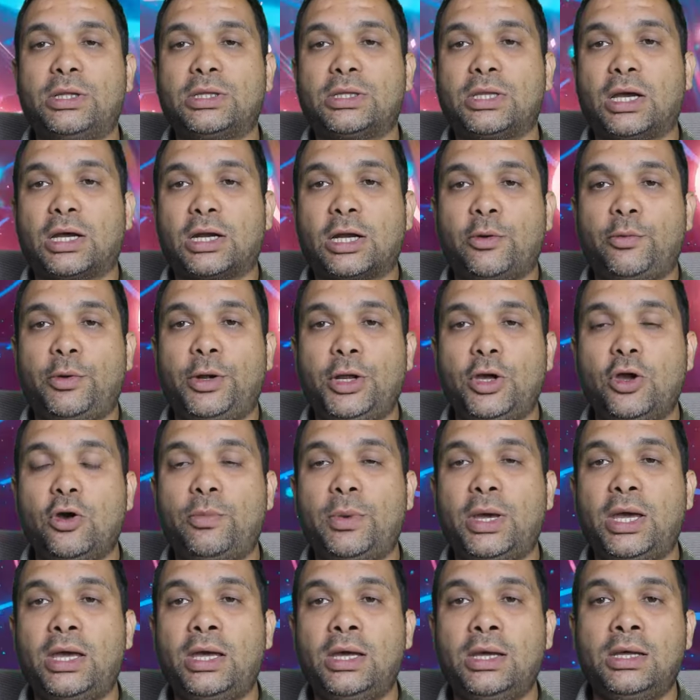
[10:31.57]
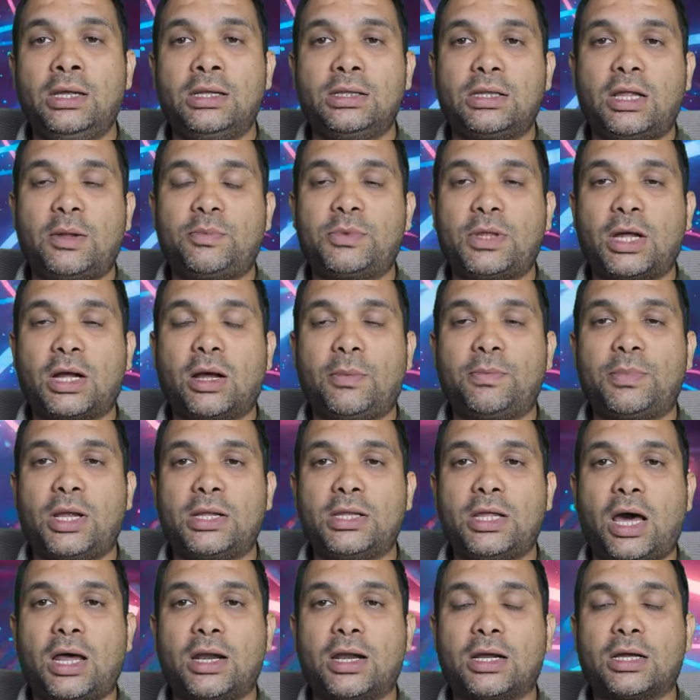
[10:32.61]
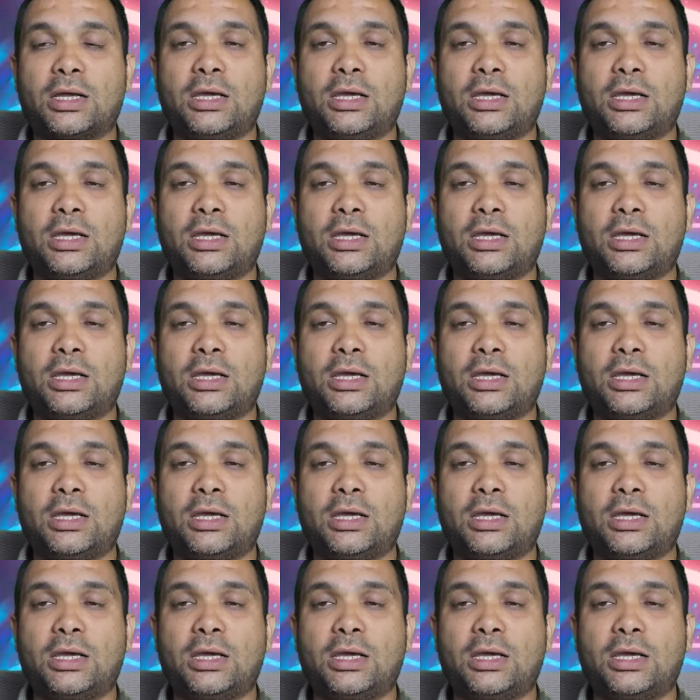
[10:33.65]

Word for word: मिलते हैं अगले वीडियो में तब तक अपना ध्यान